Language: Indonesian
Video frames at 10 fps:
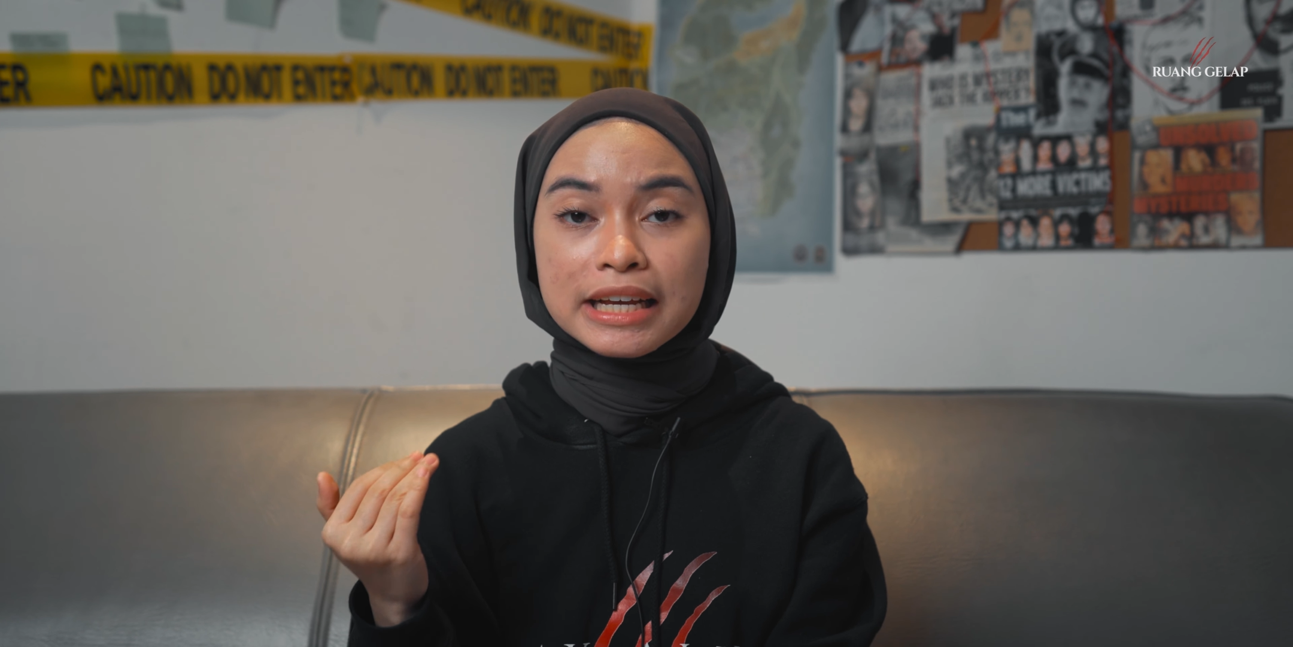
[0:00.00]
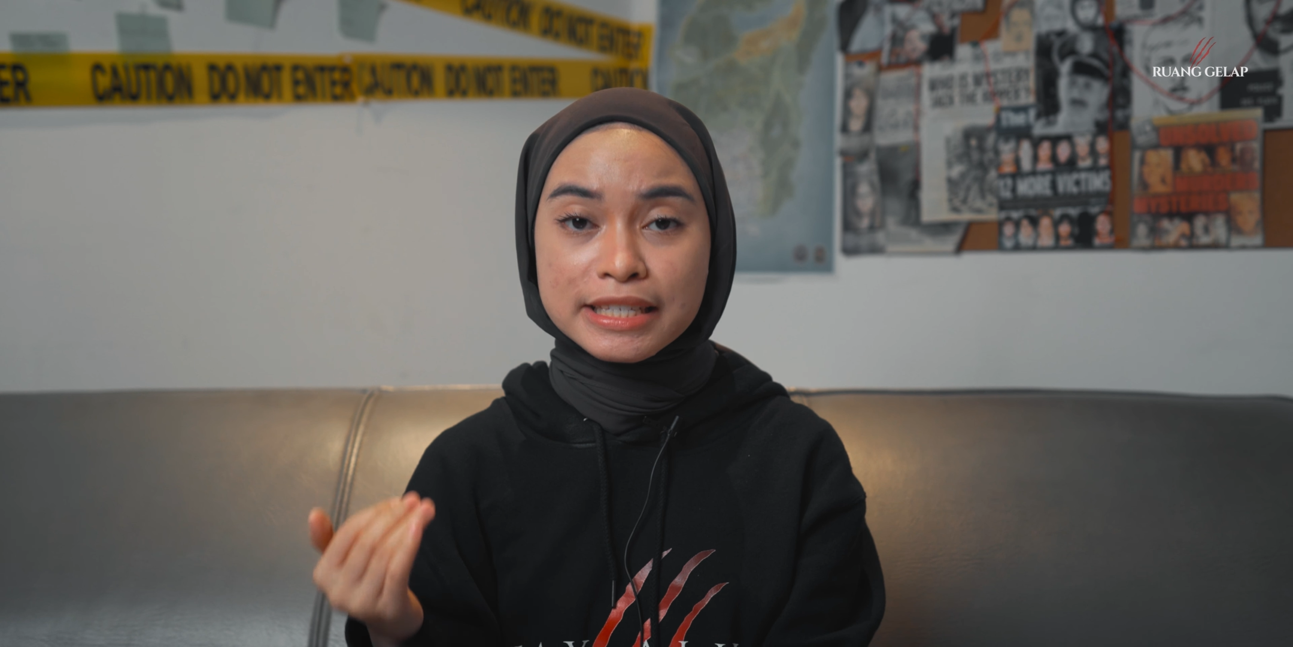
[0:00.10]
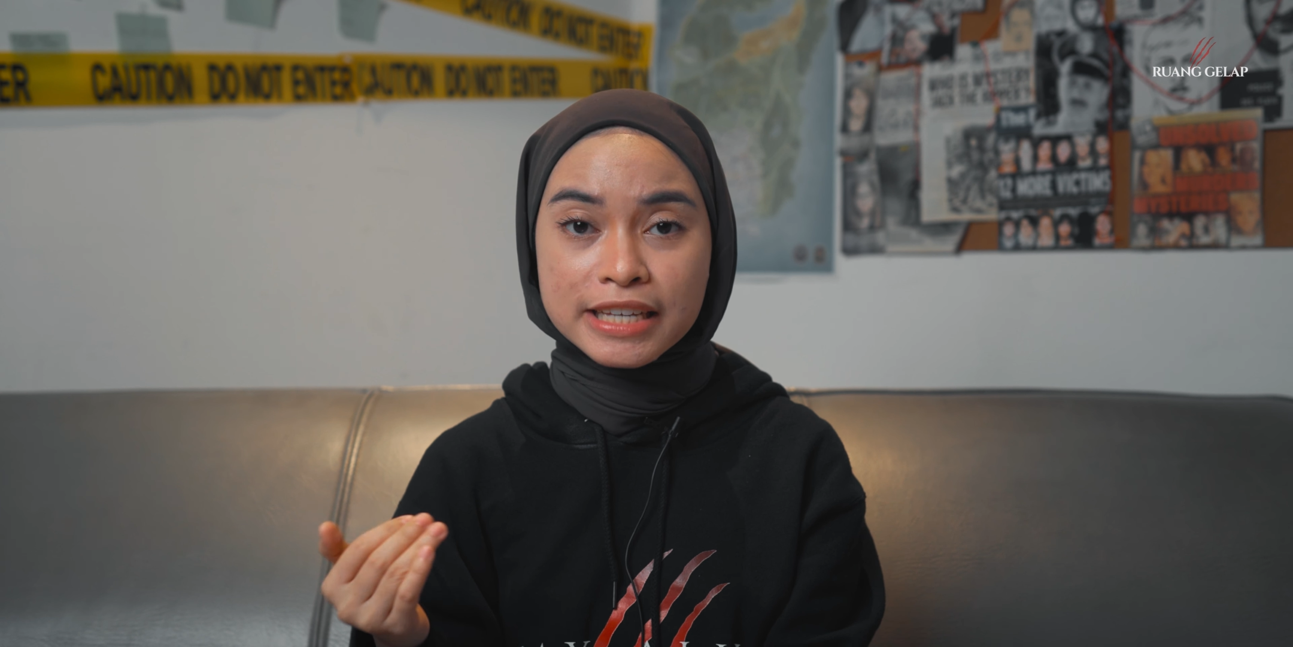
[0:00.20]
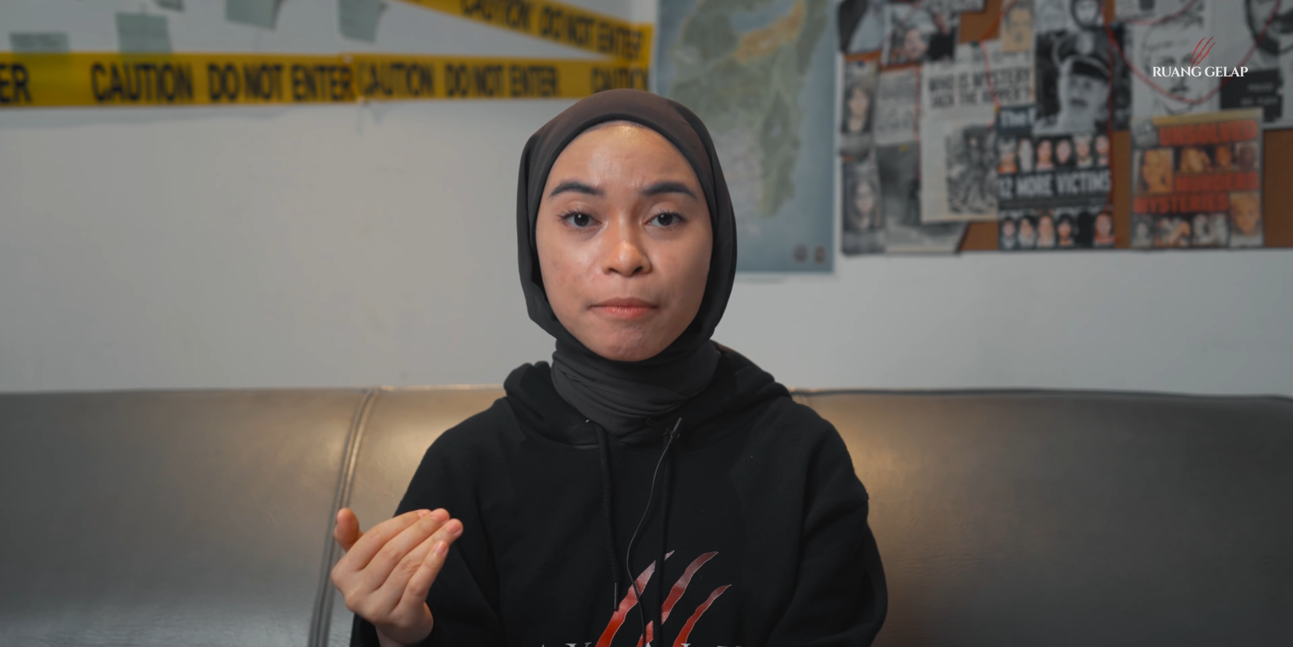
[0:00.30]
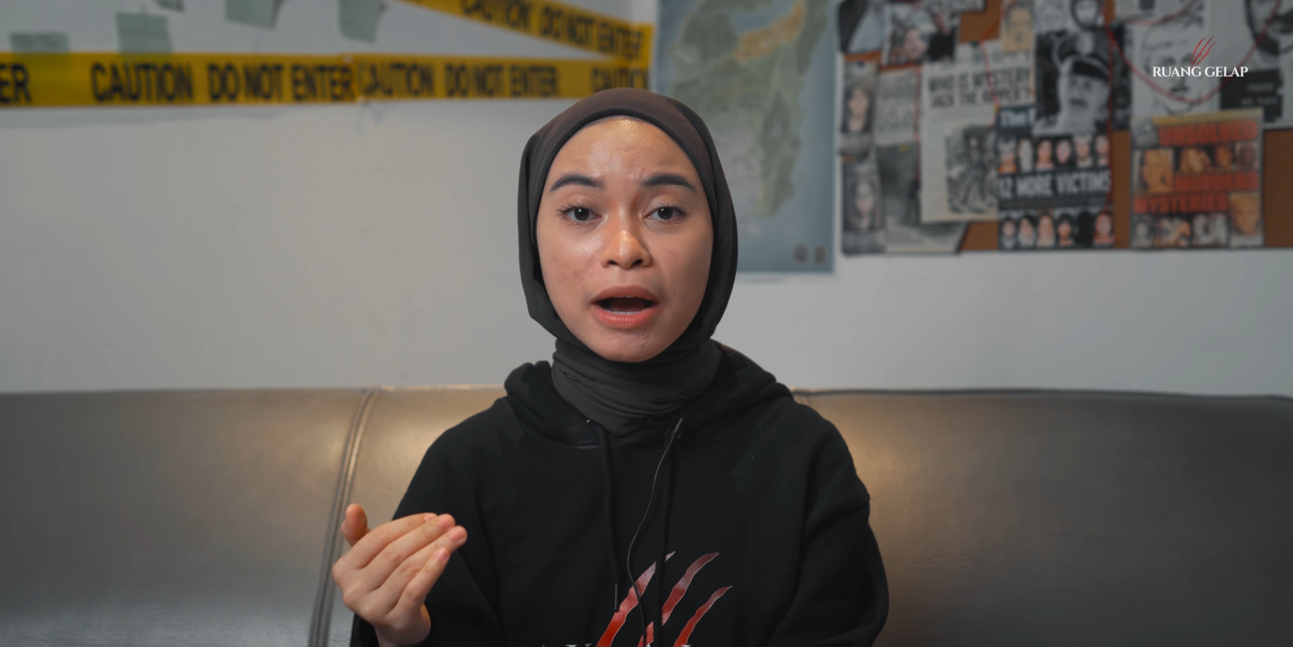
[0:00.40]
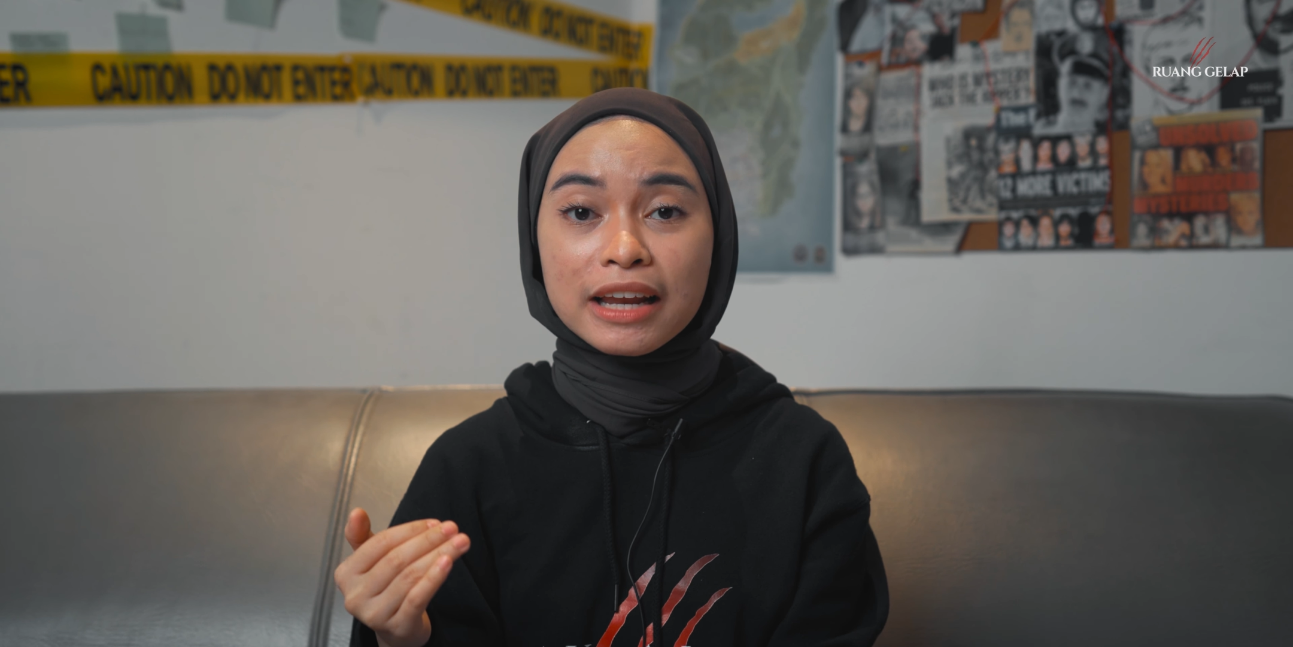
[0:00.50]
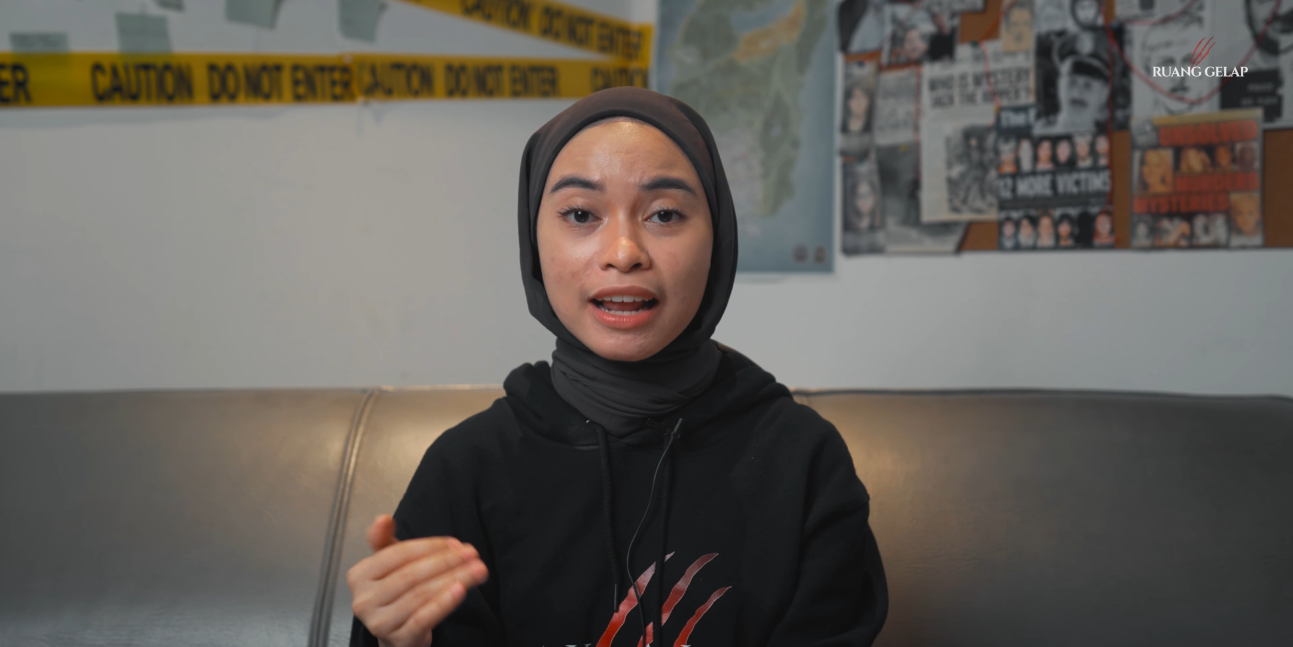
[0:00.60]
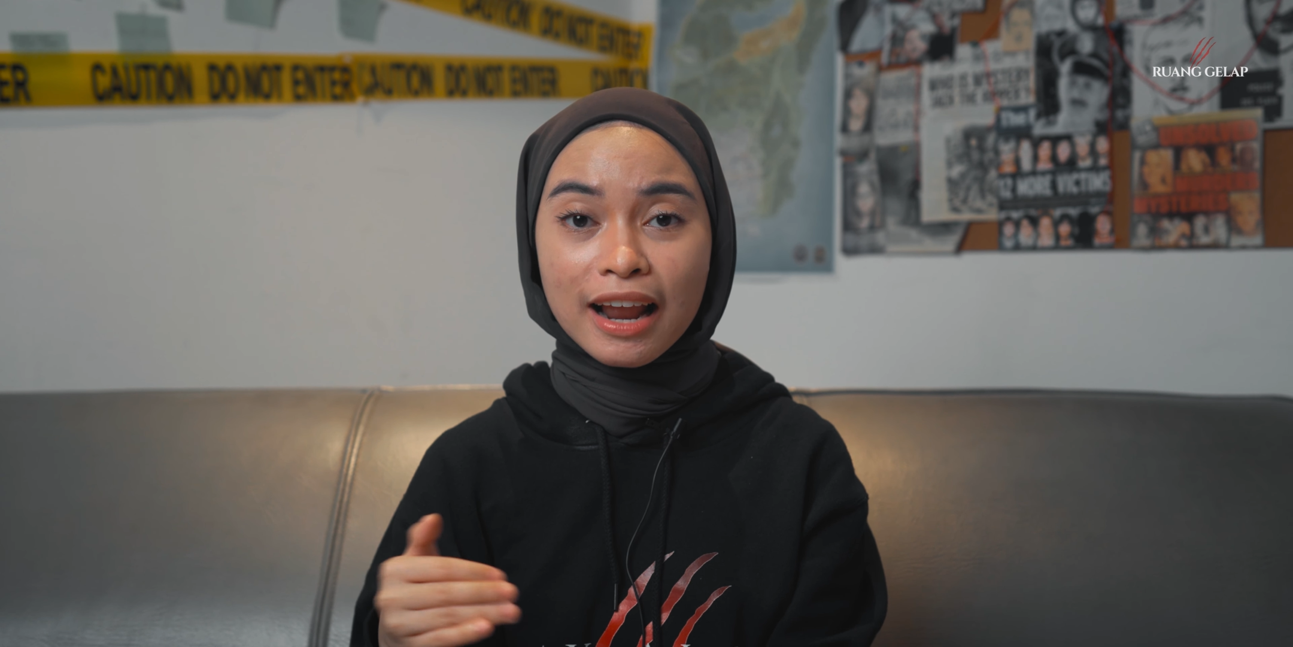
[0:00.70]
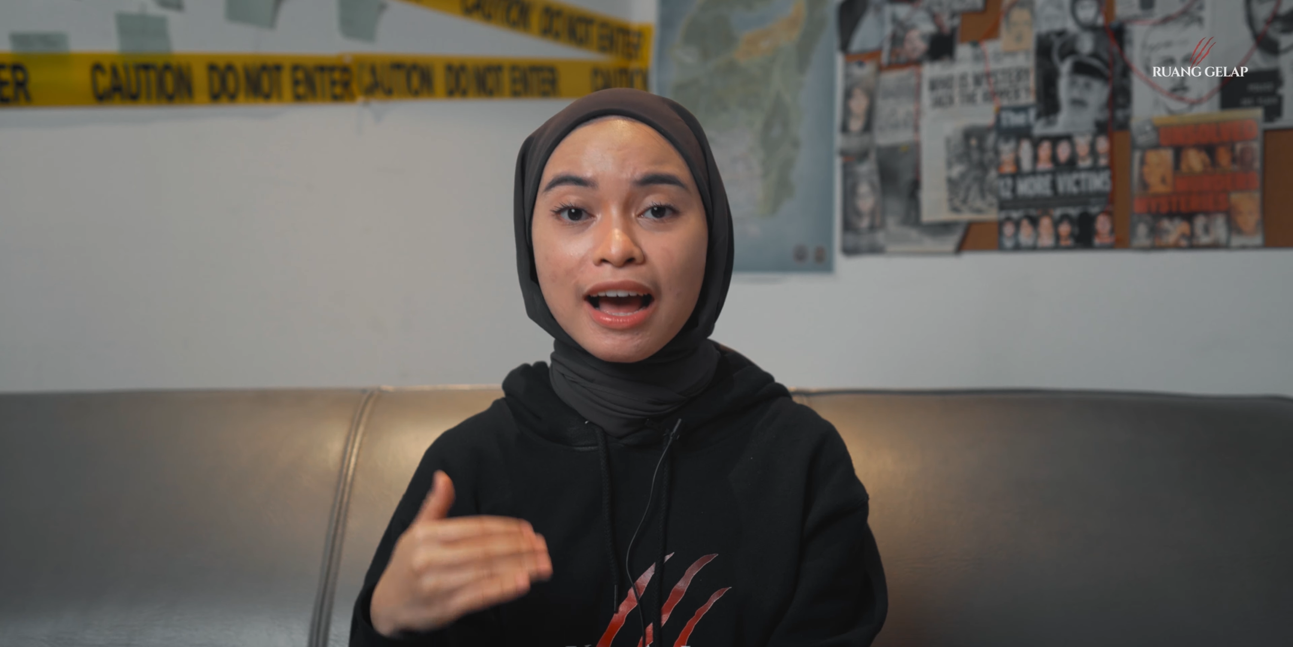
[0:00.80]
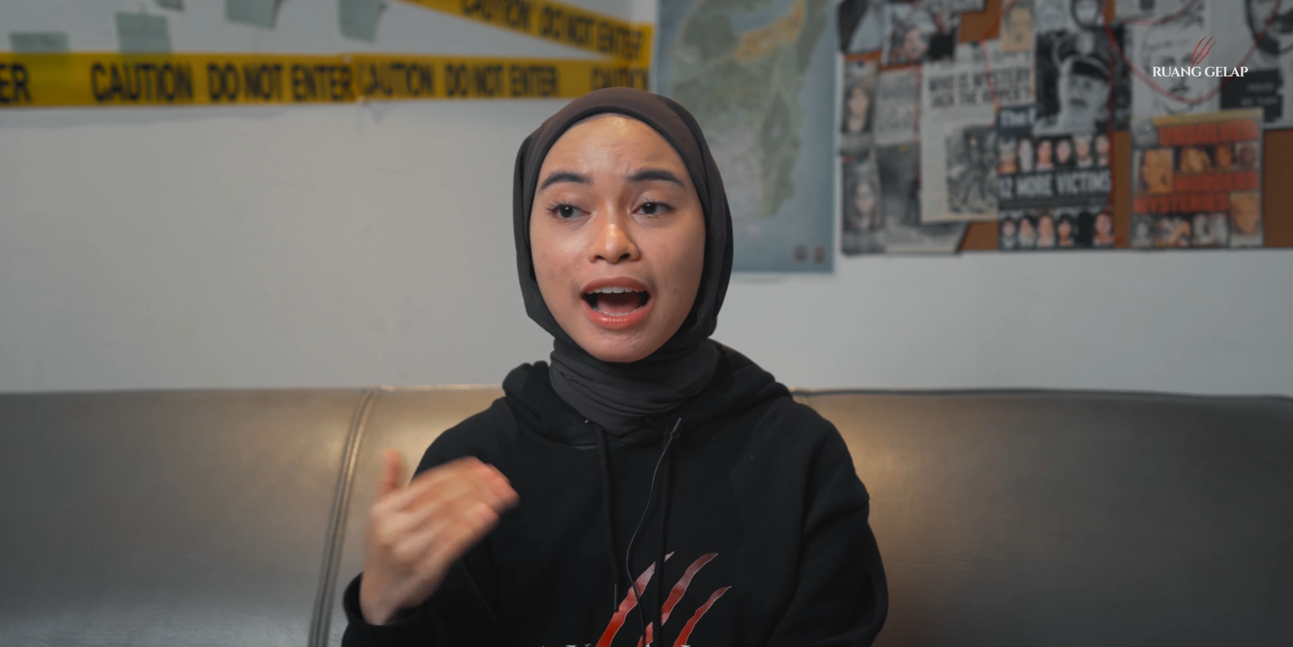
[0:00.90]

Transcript: kejam adalah